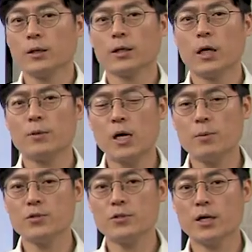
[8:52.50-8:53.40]
그 다음에 세
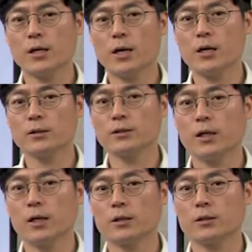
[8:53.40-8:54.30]
번째가
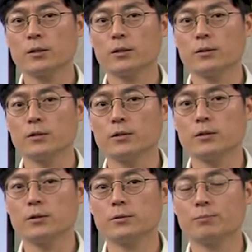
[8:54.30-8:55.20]
이제
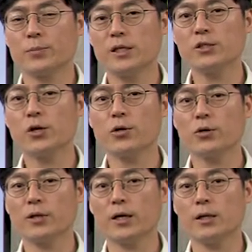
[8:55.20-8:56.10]
그
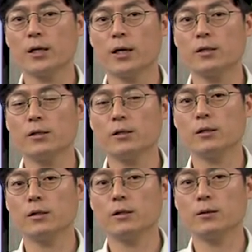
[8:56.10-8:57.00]
비정형
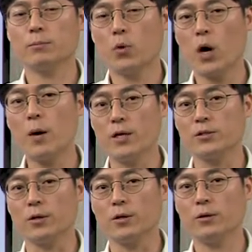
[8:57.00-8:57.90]
데이터를
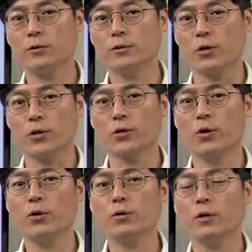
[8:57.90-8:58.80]
포함해서
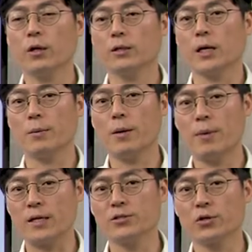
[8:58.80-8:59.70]
정형, 그 다음에
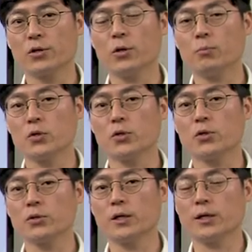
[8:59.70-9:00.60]
반정형,
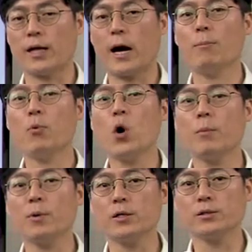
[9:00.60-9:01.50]
비정형 데이터 다
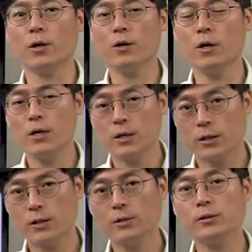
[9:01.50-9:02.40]
포함해서
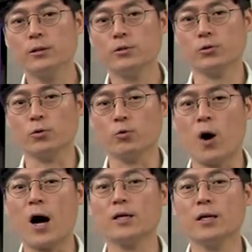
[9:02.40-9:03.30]
큰 뜻으로,
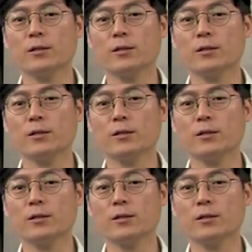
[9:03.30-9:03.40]
광의의